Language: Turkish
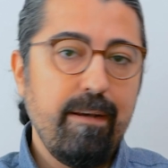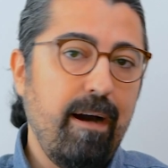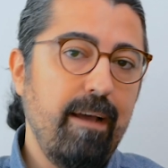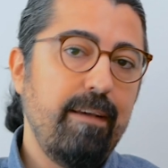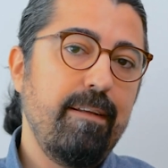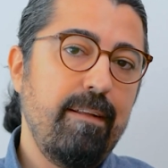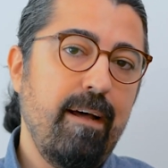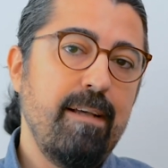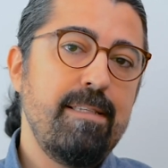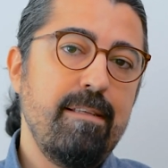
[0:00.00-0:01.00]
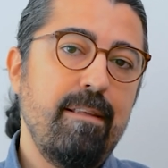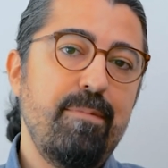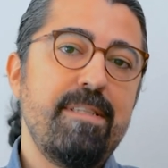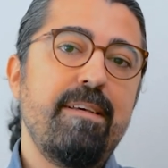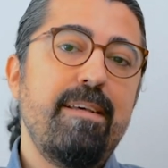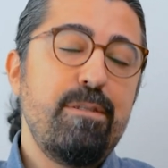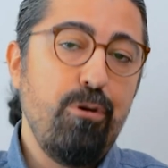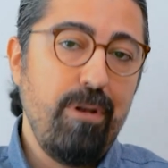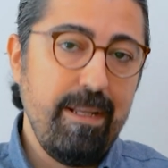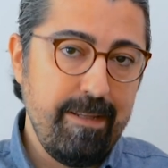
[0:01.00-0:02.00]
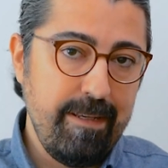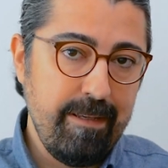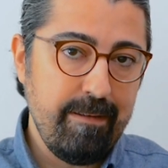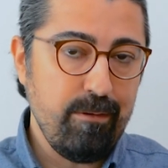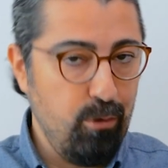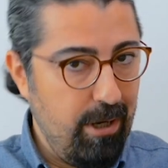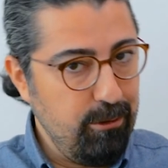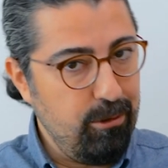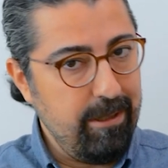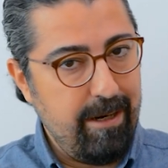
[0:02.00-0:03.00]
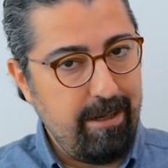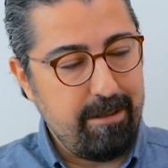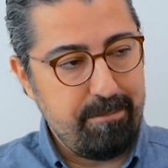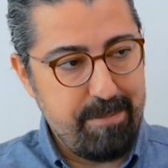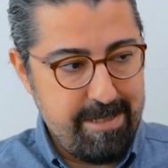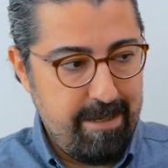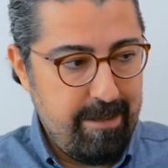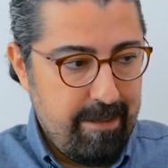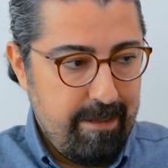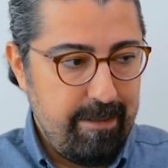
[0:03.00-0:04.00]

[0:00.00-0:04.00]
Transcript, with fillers: kaygının aslında bize ne söylediği, doğal olarak bize